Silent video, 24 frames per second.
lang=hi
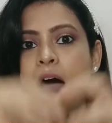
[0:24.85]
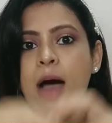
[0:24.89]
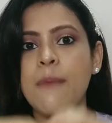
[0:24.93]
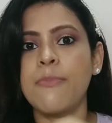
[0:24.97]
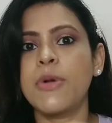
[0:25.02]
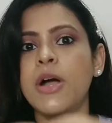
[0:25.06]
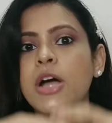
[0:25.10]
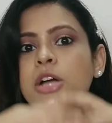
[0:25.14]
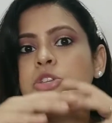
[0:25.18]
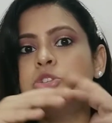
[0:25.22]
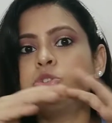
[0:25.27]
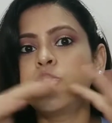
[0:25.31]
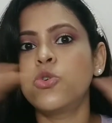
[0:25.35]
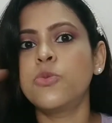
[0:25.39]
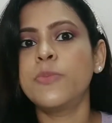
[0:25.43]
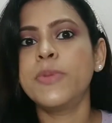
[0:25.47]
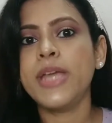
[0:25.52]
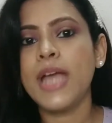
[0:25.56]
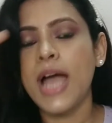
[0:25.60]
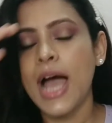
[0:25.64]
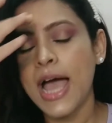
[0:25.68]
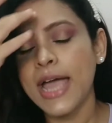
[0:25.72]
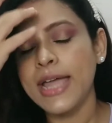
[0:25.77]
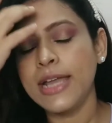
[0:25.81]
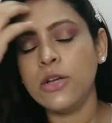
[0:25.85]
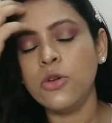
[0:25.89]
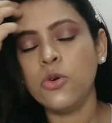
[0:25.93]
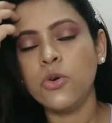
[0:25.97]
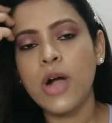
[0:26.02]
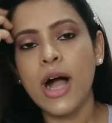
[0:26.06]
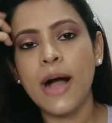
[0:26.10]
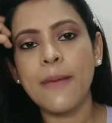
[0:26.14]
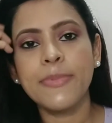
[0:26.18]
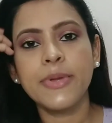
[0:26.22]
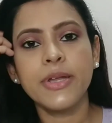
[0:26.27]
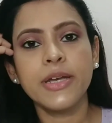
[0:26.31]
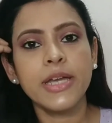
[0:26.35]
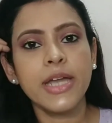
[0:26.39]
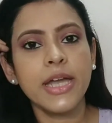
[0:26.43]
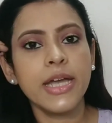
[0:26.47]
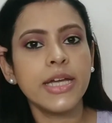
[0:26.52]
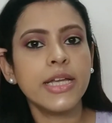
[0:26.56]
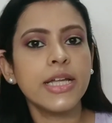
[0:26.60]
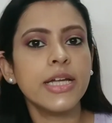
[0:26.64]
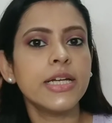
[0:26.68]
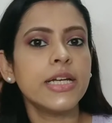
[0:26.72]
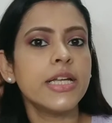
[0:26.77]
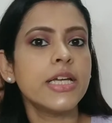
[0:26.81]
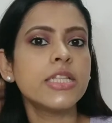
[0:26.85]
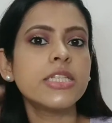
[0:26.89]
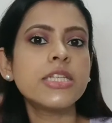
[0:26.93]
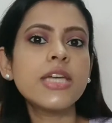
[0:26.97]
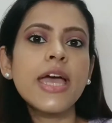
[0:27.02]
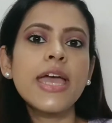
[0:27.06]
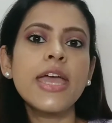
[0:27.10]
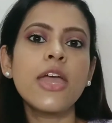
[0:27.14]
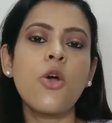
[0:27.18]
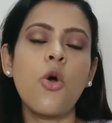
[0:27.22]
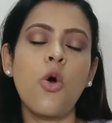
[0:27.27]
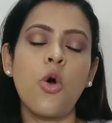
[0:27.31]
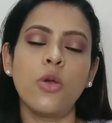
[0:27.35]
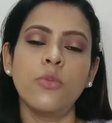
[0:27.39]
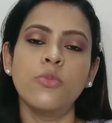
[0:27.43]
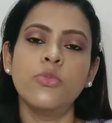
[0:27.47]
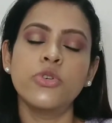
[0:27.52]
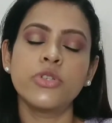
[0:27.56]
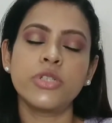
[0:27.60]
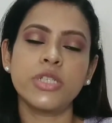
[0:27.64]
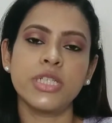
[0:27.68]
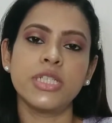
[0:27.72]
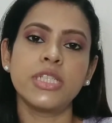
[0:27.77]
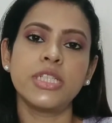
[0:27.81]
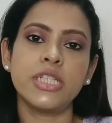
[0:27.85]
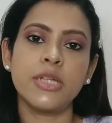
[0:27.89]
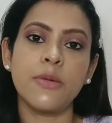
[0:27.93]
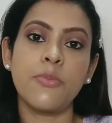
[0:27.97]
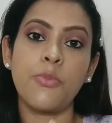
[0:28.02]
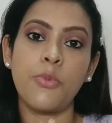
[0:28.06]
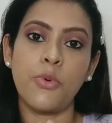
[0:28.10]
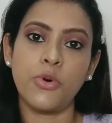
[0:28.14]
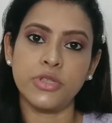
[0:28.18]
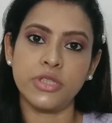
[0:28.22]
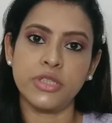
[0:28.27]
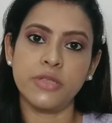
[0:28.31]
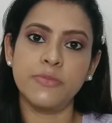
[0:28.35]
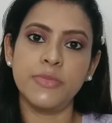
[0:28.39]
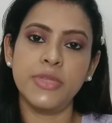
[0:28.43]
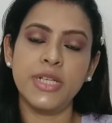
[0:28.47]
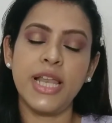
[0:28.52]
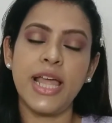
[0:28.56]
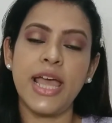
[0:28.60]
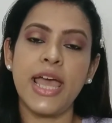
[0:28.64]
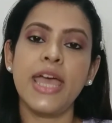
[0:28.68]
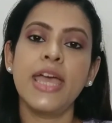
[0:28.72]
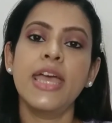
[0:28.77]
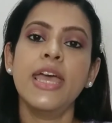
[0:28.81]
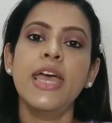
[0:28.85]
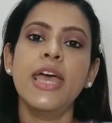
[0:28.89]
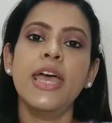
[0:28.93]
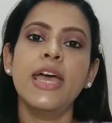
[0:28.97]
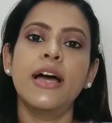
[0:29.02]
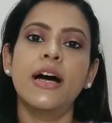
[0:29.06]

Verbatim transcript: आपका जो भी आई लुक आप क्रिएट करना चाहें ऑलमोस्ट इनसे पॉसिबल है